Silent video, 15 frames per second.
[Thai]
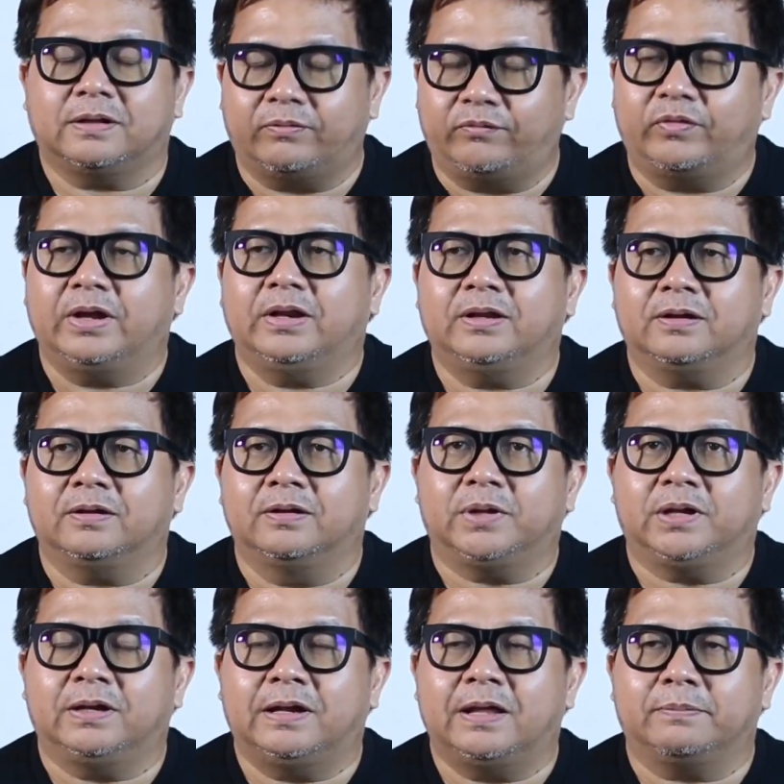ทำไว้เนี่ย
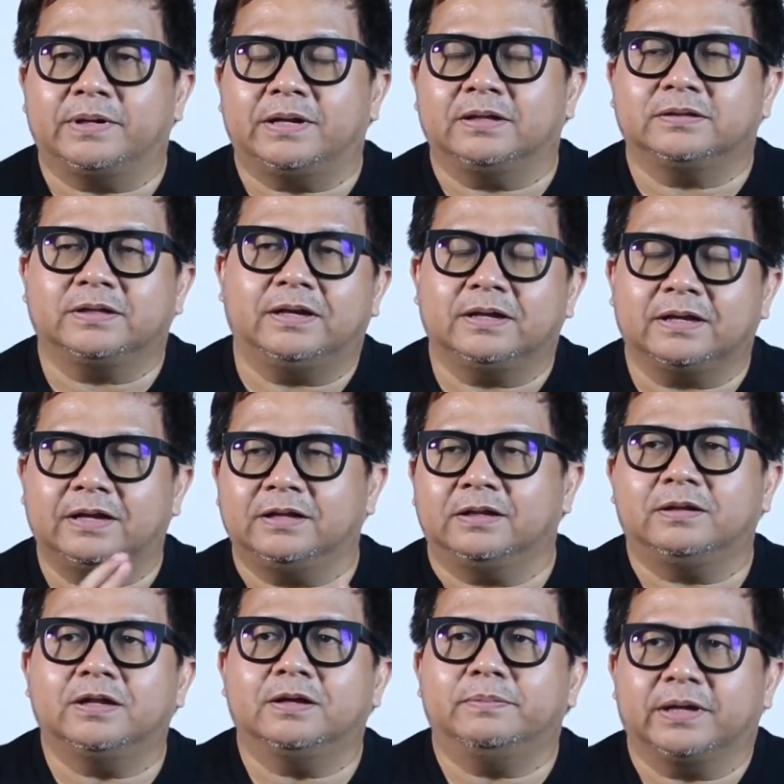เป็นแรงบันดาลใจในการ
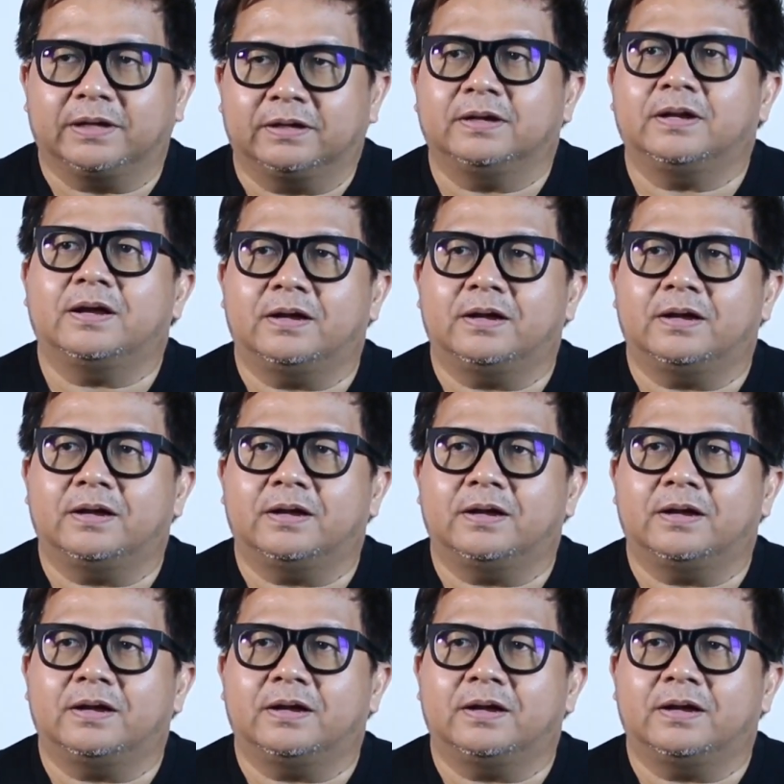ที่เดินไปข้าง